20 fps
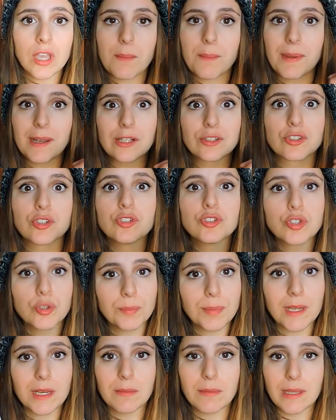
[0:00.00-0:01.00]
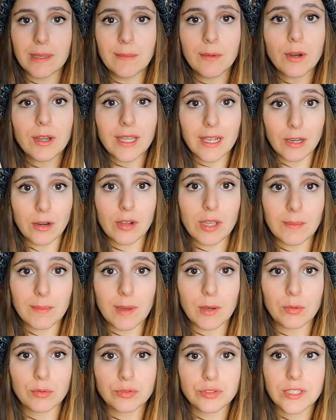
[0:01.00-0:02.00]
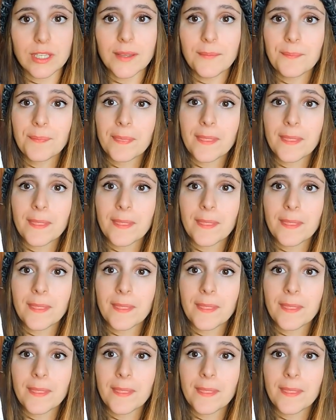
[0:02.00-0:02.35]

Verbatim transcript: pero son súper vivos, que es lo que me gusta.